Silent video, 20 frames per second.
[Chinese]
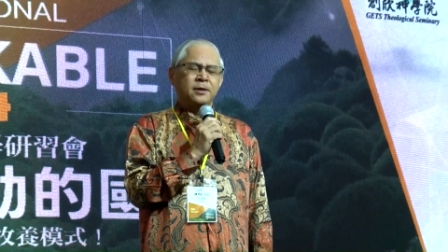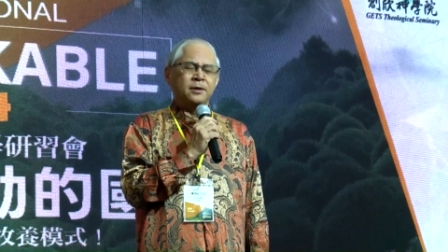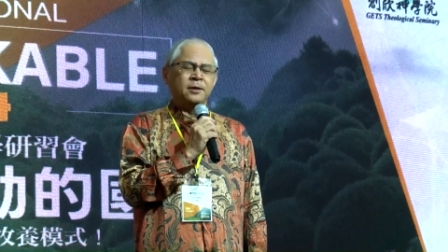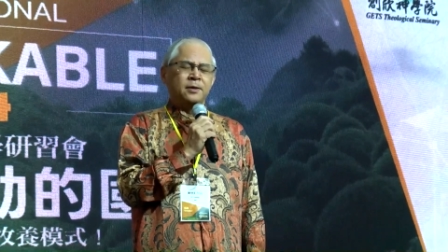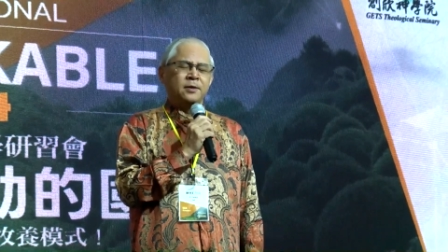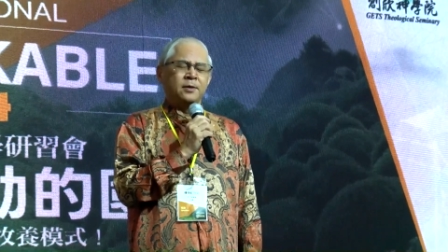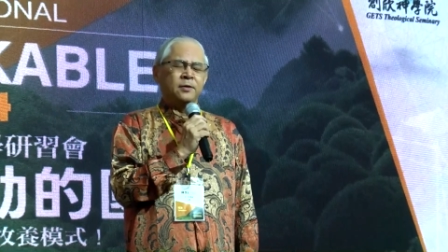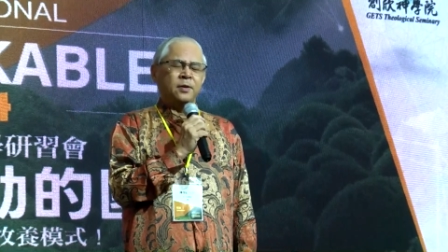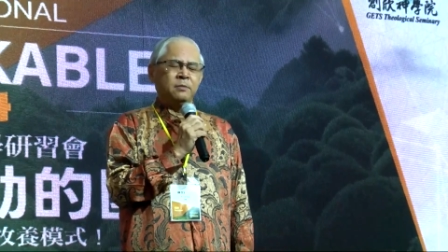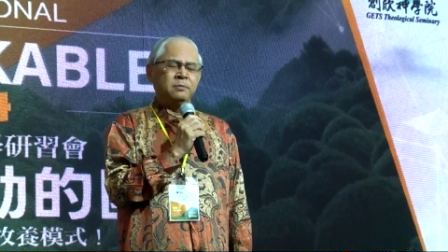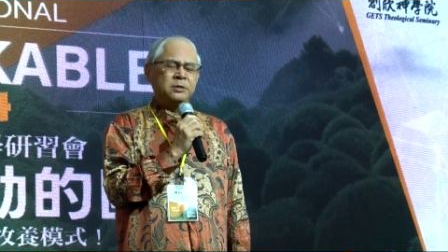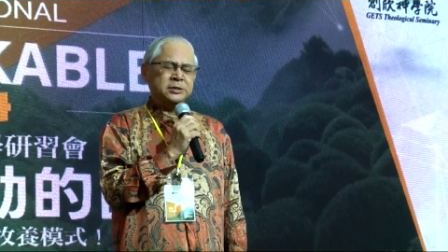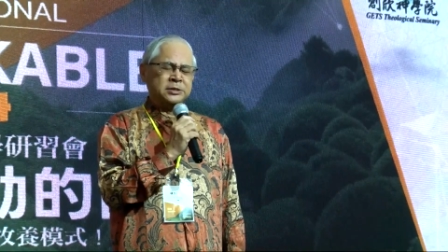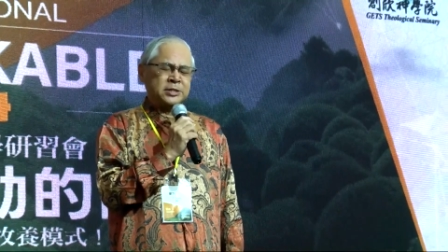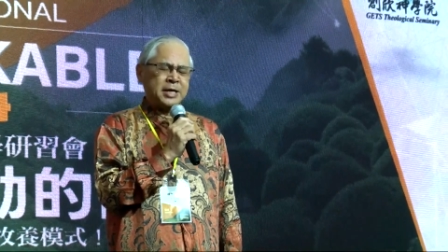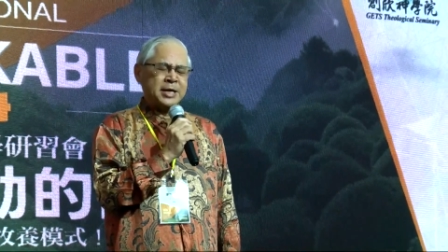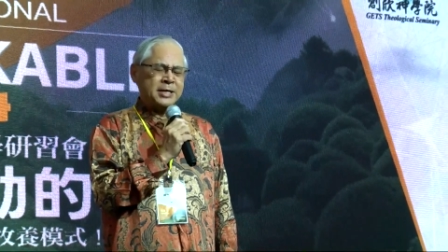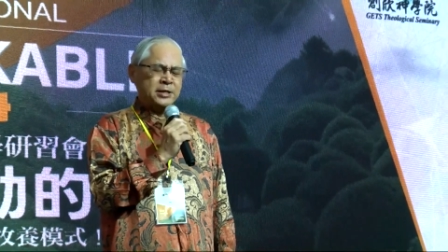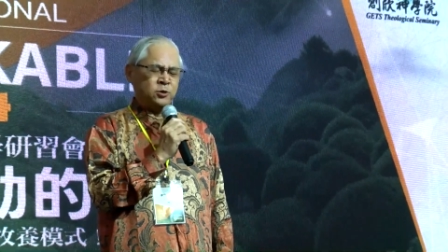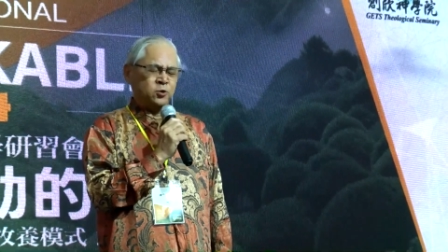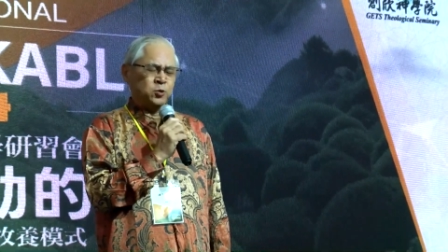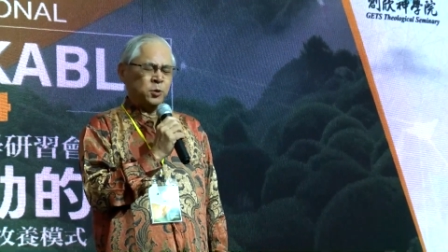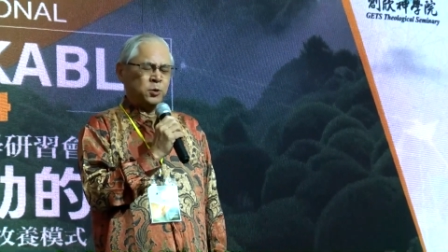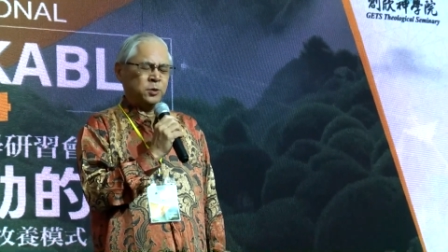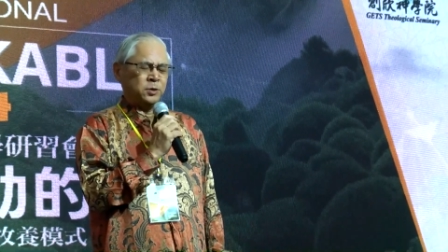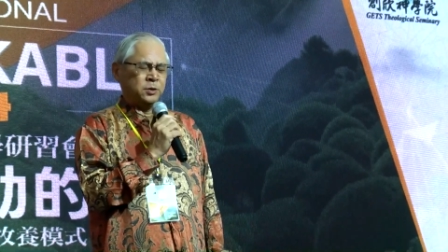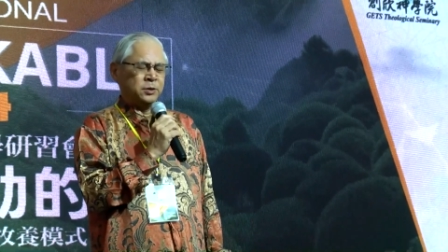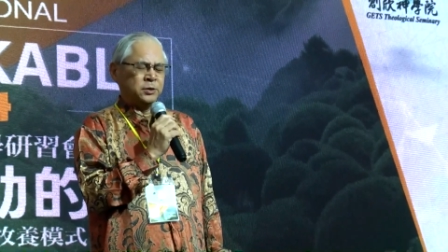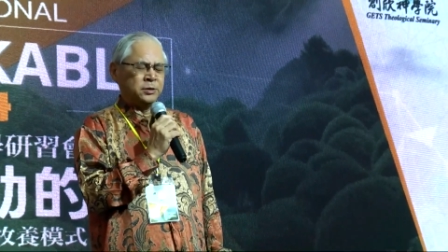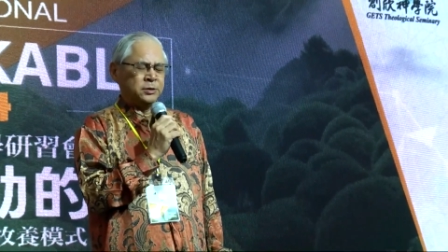我们带
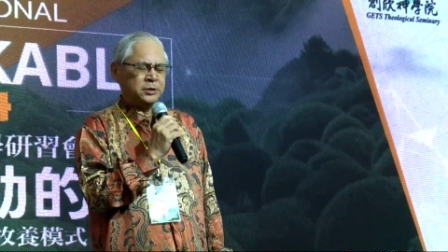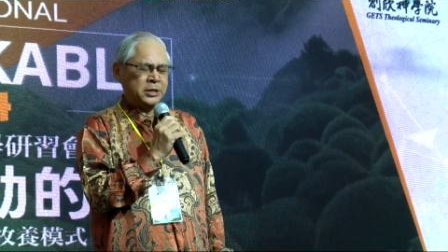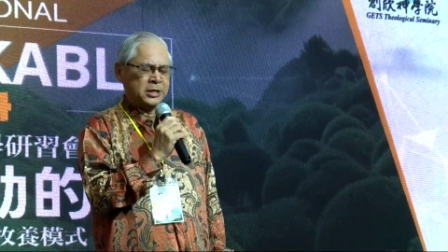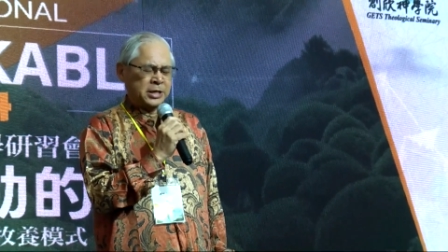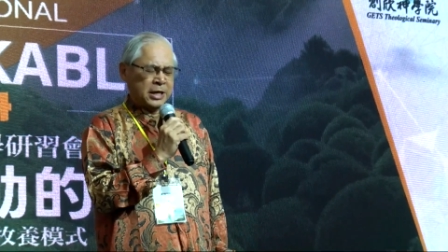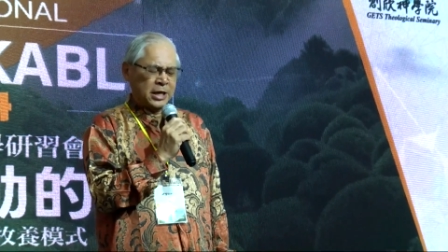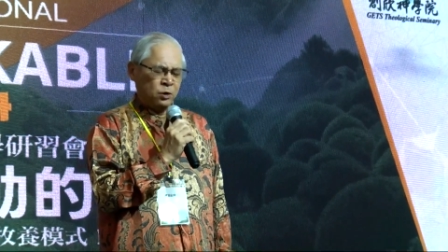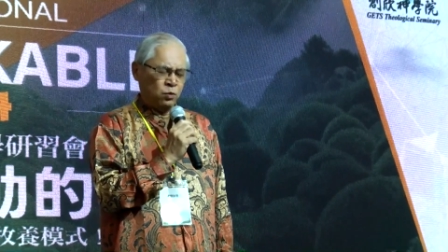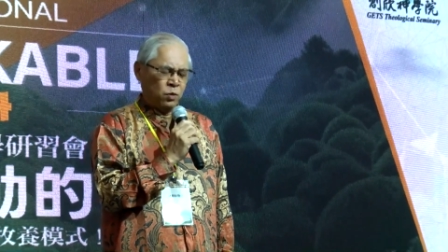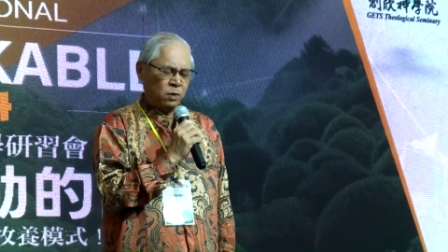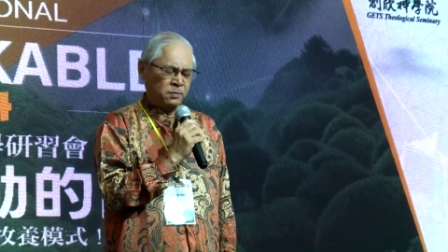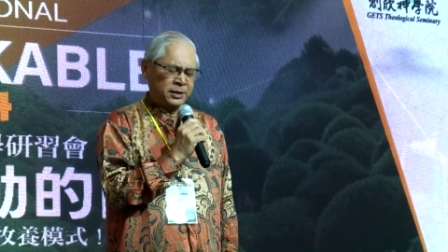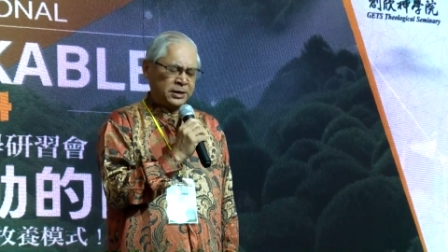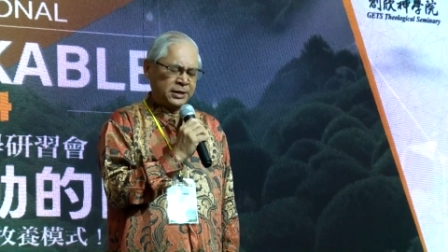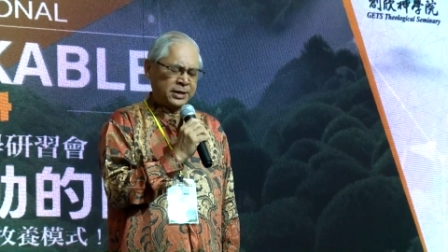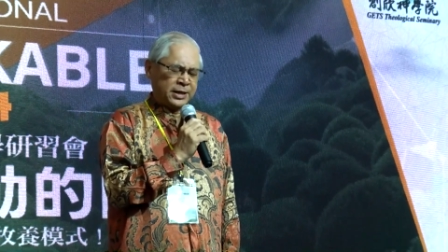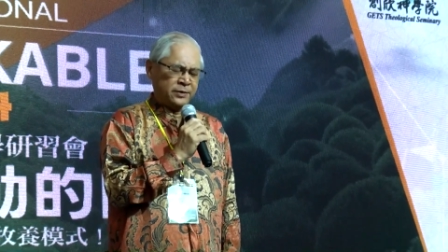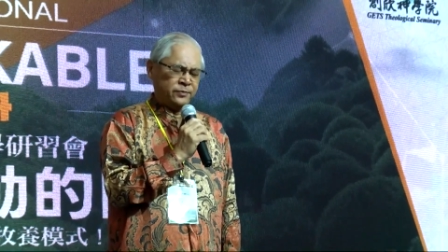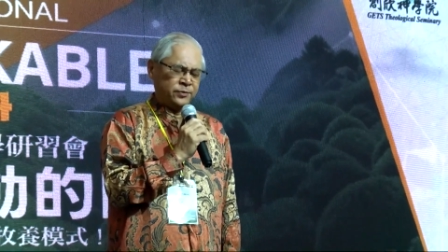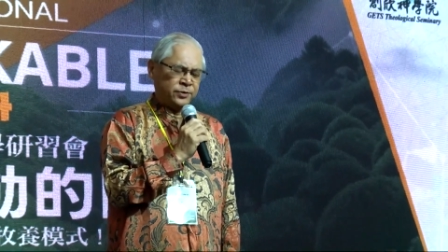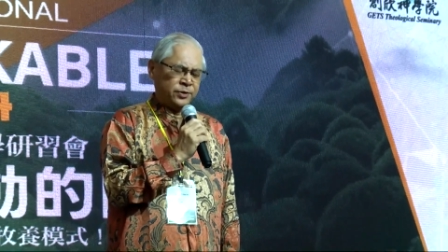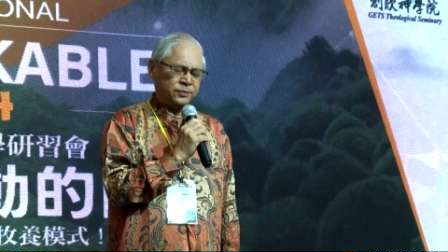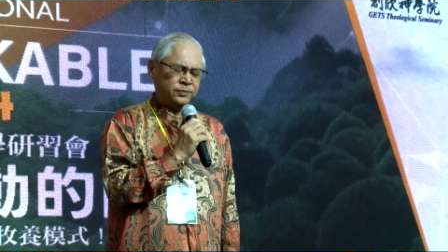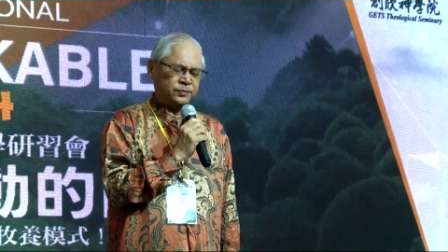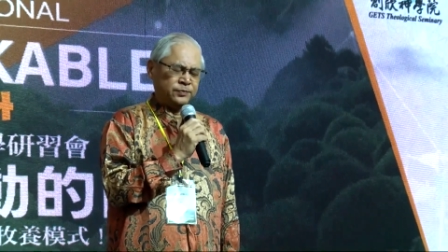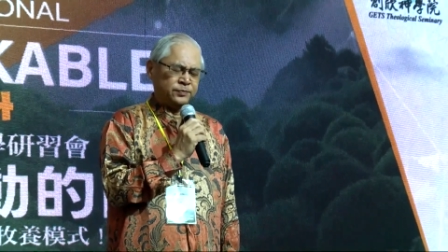着你给我们的感动，